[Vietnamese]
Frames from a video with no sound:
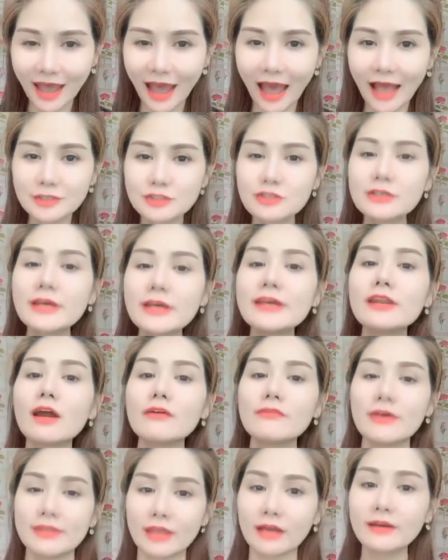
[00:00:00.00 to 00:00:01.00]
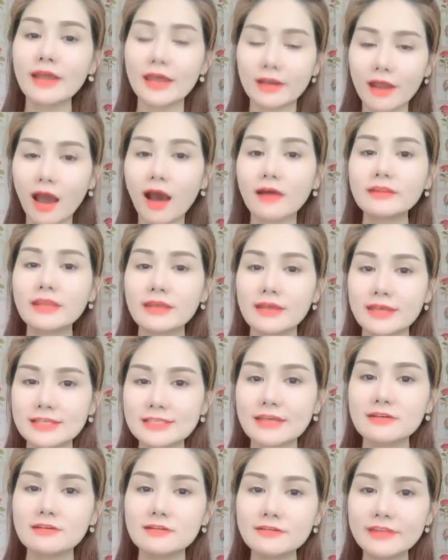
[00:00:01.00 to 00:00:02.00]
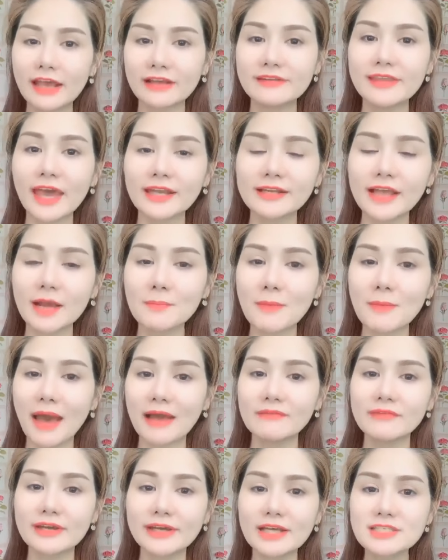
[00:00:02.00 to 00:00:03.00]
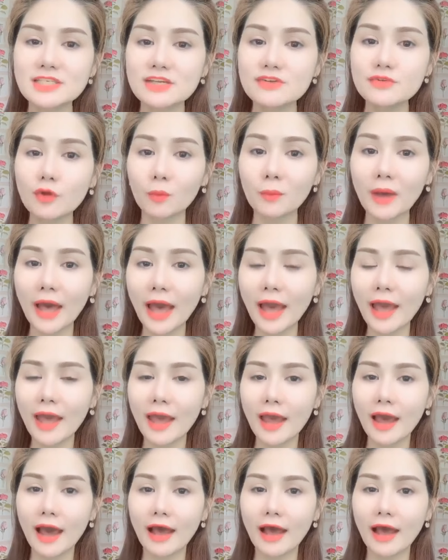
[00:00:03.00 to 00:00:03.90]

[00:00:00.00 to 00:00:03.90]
À, trước khi nói về vấn đề đó thì Ý sẽ hướng dẫn nhanh các bạn về cách sử dụng ha